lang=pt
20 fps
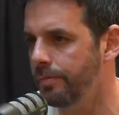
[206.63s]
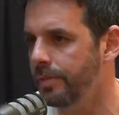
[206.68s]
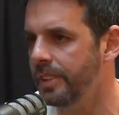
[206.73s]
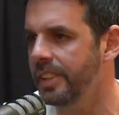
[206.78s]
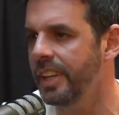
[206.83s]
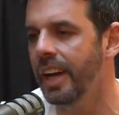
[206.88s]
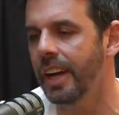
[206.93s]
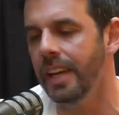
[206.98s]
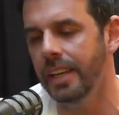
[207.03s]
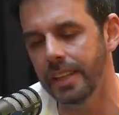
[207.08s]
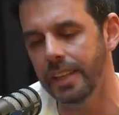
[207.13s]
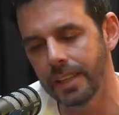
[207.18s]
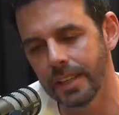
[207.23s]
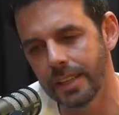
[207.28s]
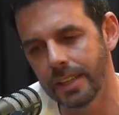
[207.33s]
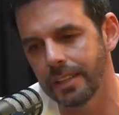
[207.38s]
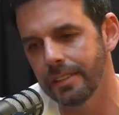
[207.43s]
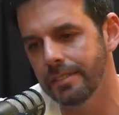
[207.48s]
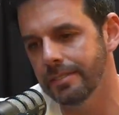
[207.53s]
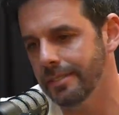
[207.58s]
E
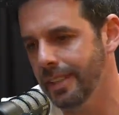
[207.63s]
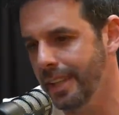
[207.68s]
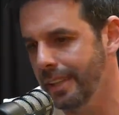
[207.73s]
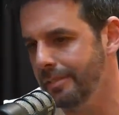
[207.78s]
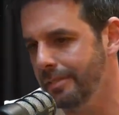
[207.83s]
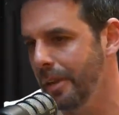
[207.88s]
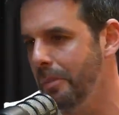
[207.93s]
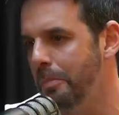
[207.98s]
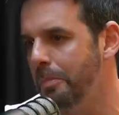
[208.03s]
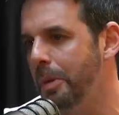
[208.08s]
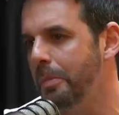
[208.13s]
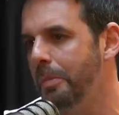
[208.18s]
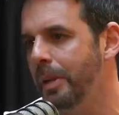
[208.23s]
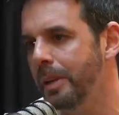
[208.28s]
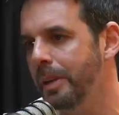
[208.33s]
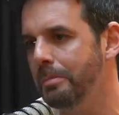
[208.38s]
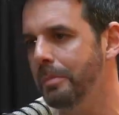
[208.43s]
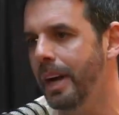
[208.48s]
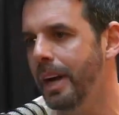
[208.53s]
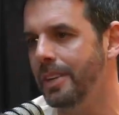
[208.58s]
aí né, vem o primeiro
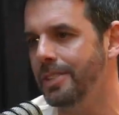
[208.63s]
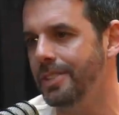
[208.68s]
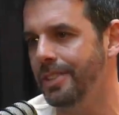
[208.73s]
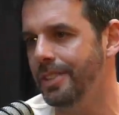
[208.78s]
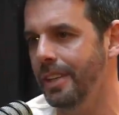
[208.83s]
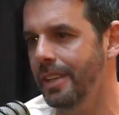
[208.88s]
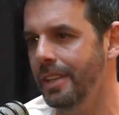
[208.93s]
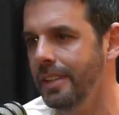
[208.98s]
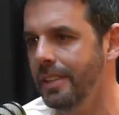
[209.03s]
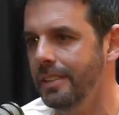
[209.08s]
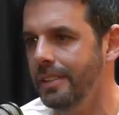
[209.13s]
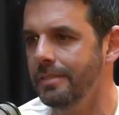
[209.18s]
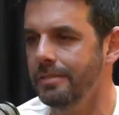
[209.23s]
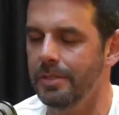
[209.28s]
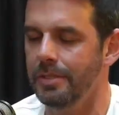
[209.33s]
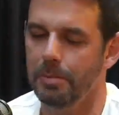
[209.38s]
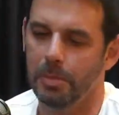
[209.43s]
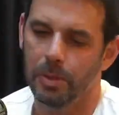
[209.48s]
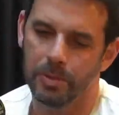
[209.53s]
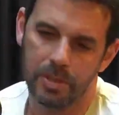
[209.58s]
embate, né?
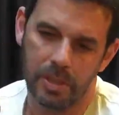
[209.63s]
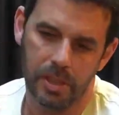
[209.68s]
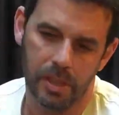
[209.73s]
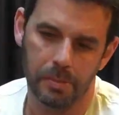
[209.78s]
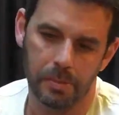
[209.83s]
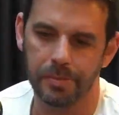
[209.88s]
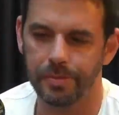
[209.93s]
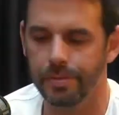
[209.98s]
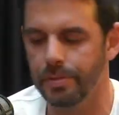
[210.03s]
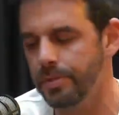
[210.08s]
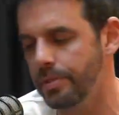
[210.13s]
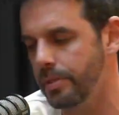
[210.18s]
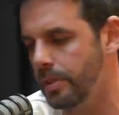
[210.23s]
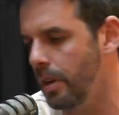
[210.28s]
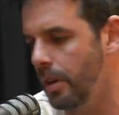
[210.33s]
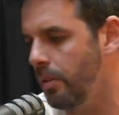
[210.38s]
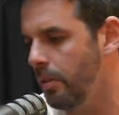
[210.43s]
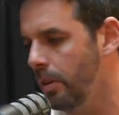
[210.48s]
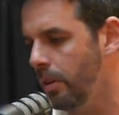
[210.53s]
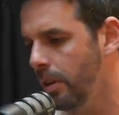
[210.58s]
Futebol de campo e
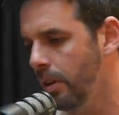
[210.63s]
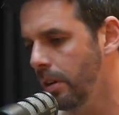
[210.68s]
futsal.